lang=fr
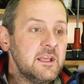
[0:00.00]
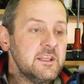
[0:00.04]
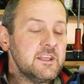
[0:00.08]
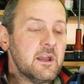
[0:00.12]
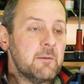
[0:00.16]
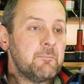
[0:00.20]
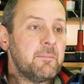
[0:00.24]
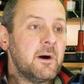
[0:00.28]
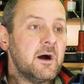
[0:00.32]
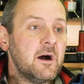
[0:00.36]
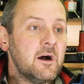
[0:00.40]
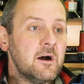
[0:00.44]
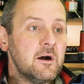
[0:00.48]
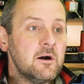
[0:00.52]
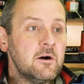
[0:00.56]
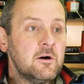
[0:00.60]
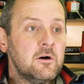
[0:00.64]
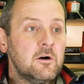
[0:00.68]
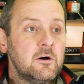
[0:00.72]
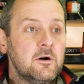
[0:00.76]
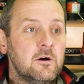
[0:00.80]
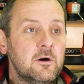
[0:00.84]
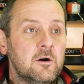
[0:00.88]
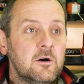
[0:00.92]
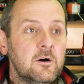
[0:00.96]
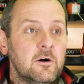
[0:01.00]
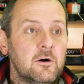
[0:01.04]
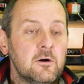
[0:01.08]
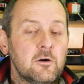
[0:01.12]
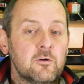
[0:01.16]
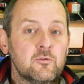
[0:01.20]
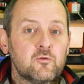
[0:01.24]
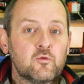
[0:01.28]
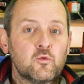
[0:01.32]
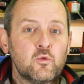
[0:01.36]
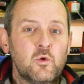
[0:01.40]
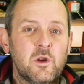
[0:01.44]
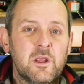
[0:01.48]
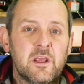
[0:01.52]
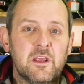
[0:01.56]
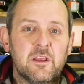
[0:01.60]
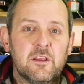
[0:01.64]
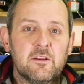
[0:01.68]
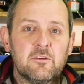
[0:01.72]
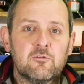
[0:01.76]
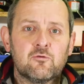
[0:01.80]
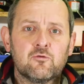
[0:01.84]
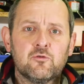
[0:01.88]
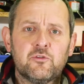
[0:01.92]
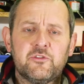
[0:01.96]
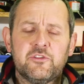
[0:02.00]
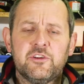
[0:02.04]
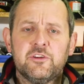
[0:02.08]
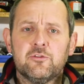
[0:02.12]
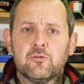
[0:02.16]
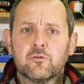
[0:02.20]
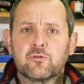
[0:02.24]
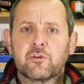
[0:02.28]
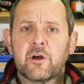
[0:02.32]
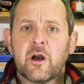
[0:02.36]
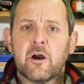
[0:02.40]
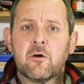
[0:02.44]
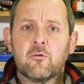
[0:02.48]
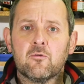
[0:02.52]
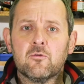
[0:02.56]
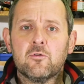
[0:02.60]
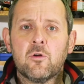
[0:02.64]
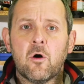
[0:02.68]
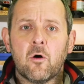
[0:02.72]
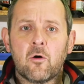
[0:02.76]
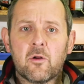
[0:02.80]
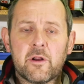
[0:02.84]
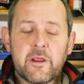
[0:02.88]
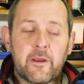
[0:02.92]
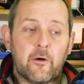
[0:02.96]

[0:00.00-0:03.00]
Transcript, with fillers: Il n'y a pas euh, tous les soucis de train roulant,